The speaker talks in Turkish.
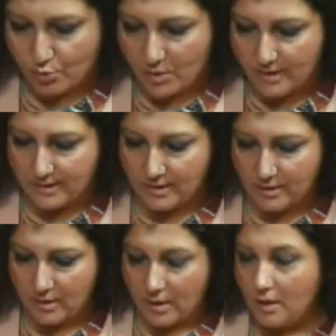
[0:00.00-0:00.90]
maddenin
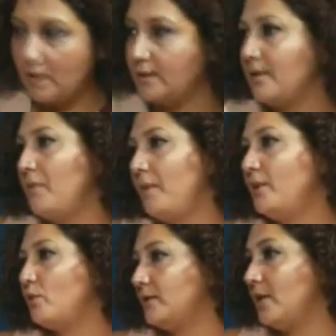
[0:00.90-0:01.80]
e,
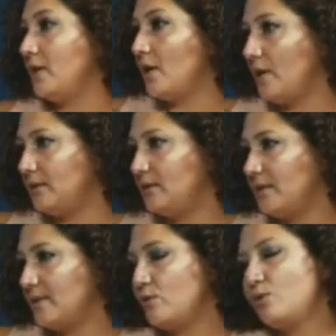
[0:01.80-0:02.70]
tamamen ortadan
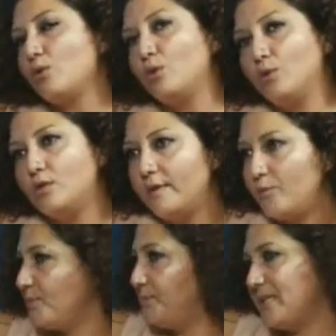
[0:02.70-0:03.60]
kaldırılmasını söylüyoruz.
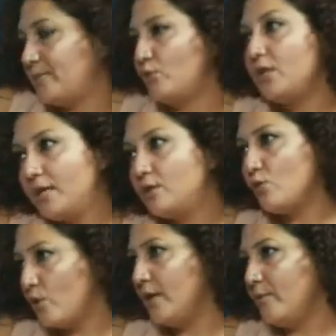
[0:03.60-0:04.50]
E, bu, biz bunu yeni
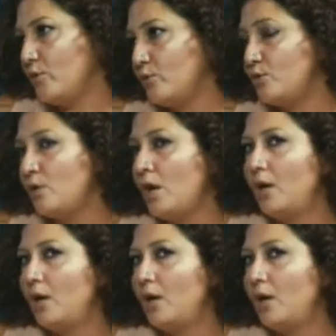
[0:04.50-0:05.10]
söylemiyoruz.